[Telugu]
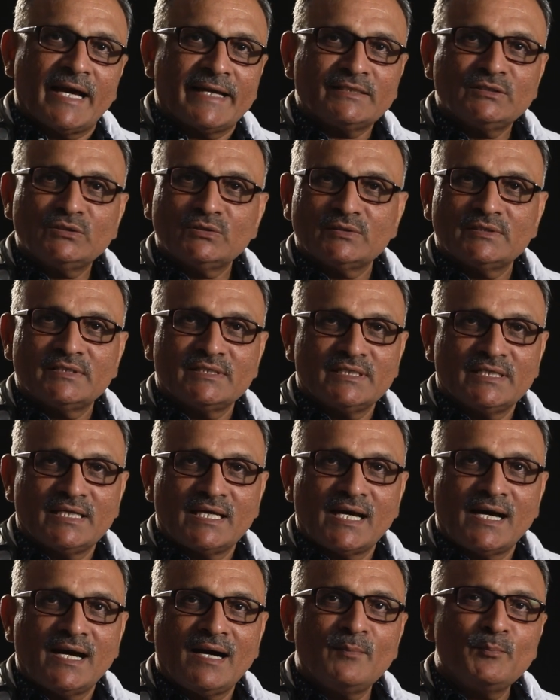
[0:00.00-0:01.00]
ఐదోది
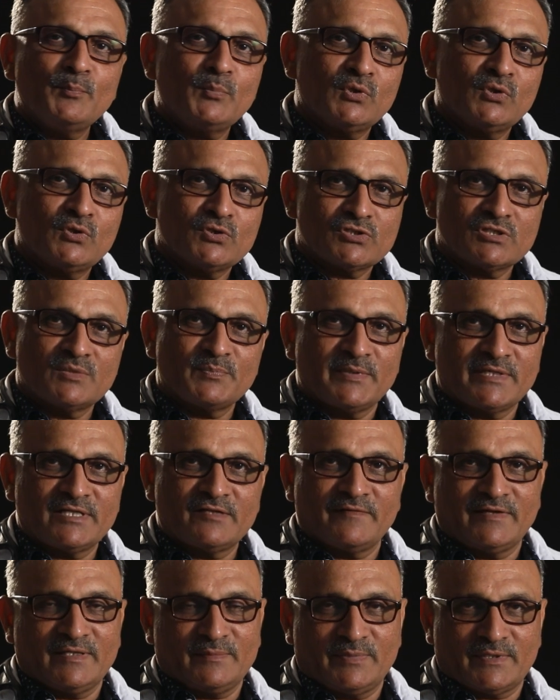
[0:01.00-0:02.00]
హంప్ నోసు
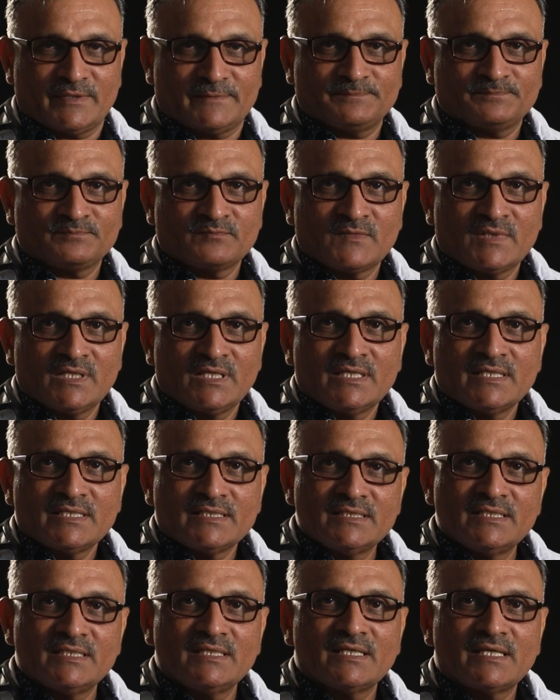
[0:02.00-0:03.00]
పిట్ వైపర్
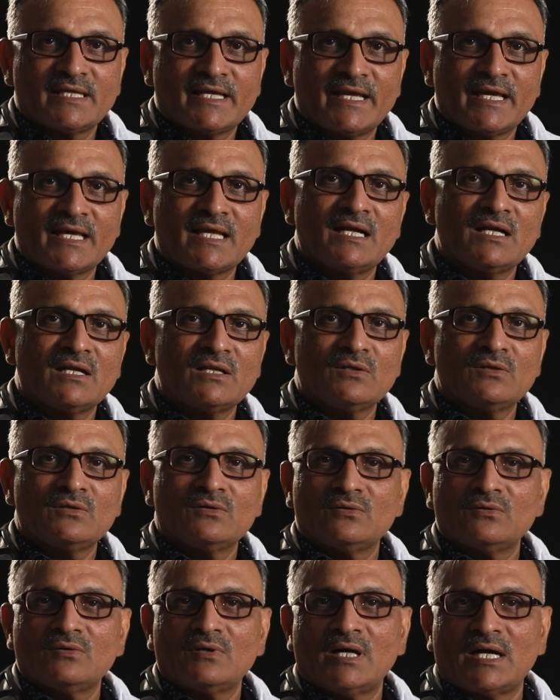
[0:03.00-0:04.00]
ఇది
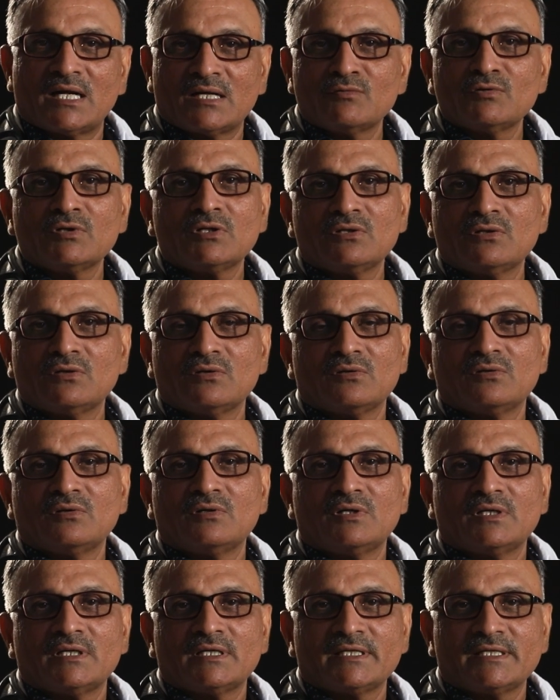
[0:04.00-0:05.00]
కేరళలో అడవుల్లో
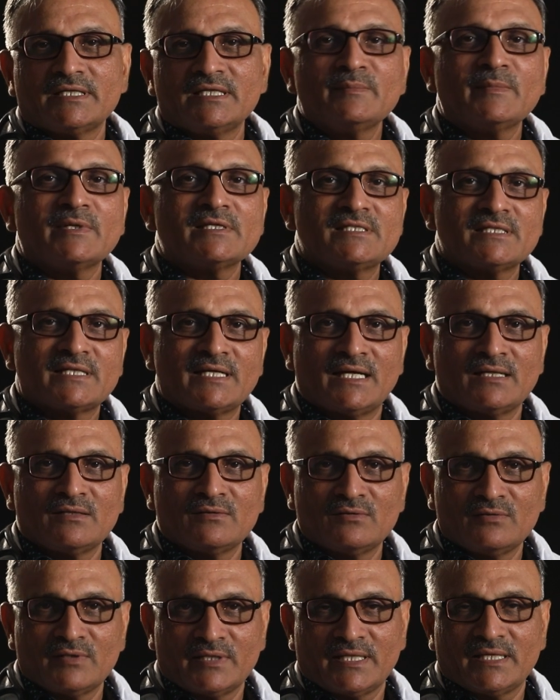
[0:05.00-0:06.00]
ఈ మధ్య
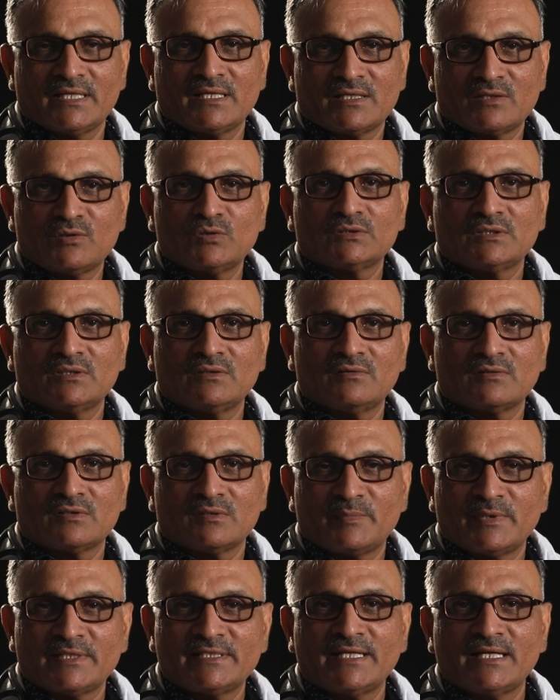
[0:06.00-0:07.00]
కాలంలోనే గొప్ప
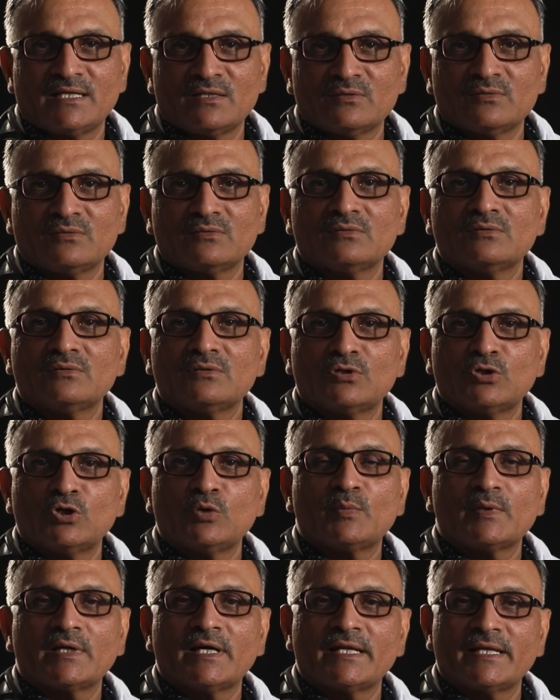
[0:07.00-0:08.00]
ఒక పదేళ్ళు
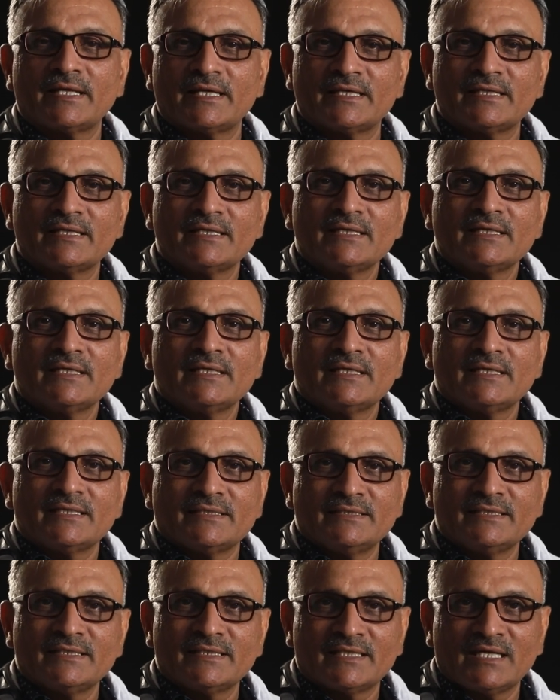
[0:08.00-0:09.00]
లోపుగానే
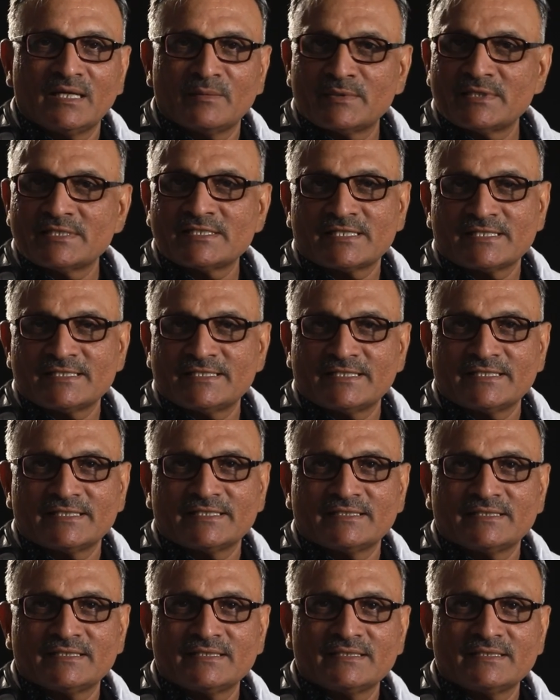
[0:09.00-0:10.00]
దీన్ని గమనించడం
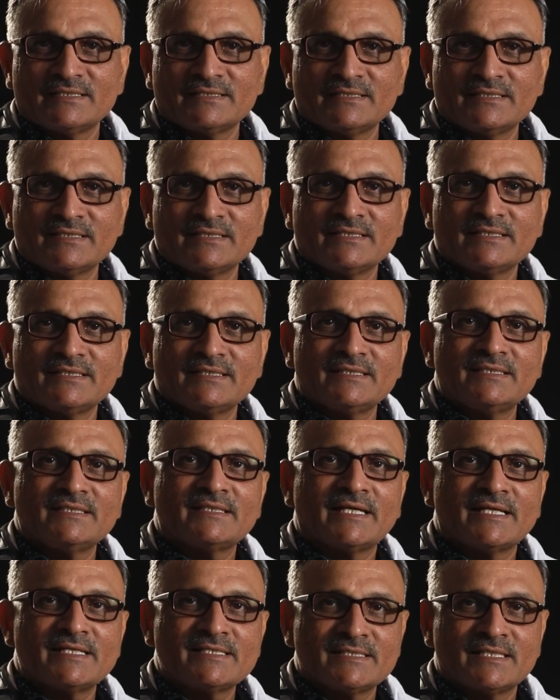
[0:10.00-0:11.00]
జరిగింది ఇది ఇది
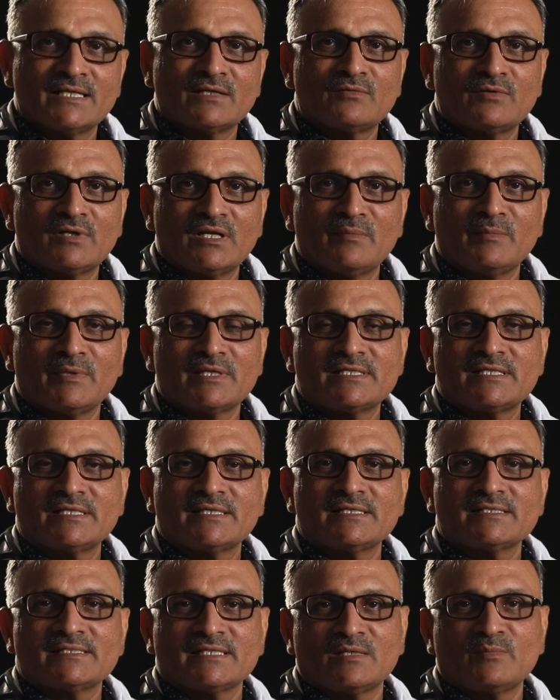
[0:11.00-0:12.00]
కరిచినా కూడా
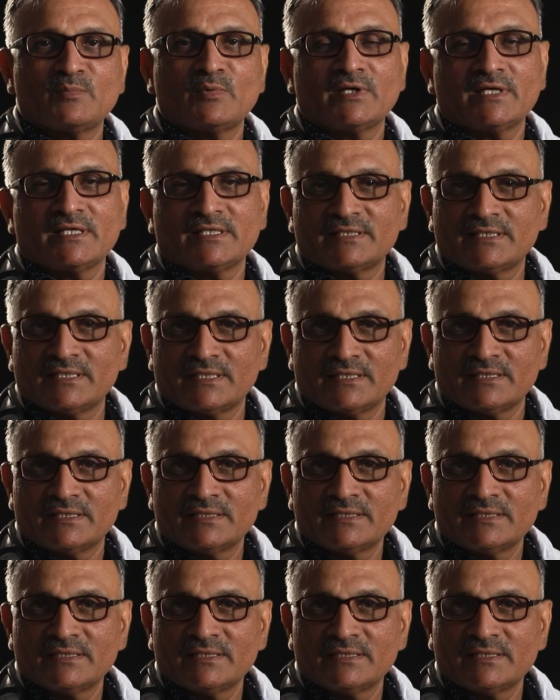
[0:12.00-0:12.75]
మనిషికి చనిపోయేంత